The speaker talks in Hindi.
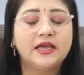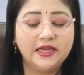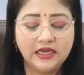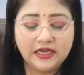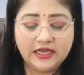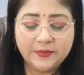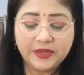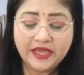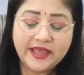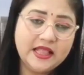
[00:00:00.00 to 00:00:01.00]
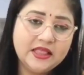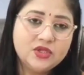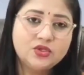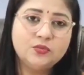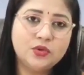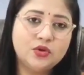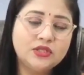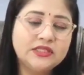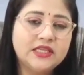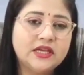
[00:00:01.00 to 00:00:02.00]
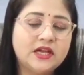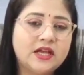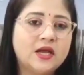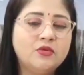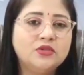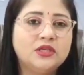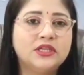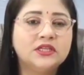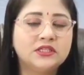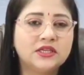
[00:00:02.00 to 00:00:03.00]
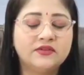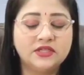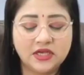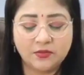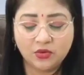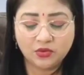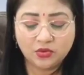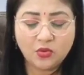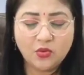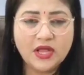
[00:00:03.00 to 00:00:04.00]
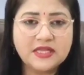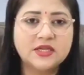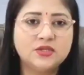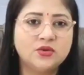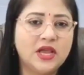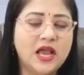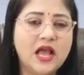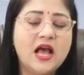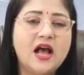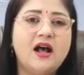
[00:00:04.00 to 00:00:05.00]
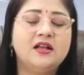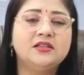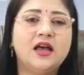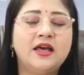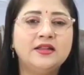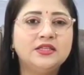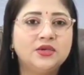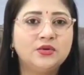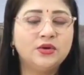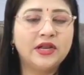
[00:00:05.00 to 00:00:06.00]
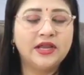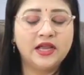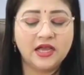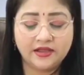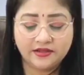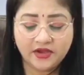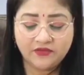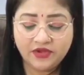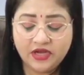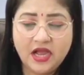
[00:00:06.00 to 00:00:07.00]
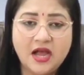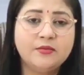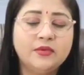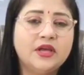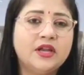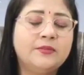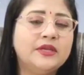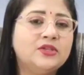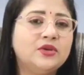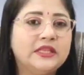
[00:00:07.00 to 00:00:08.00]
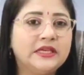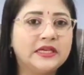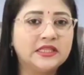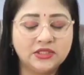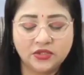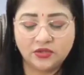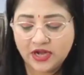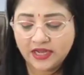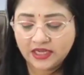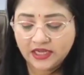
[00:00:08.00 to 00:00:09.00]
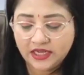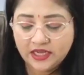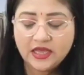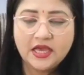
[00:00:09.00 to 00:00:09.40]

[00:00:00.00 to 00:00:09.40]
कहीं ना कहीं आपकी हेल्थ इश्यू बहुत ही ज़्यादा खराब हो सकती है जिसकी वजह से आपको थोड़ा सा जो है आज आलस ज़रूर रहेगा या फिर काम करने में जो है दिक्कतें ज़रूर आएगी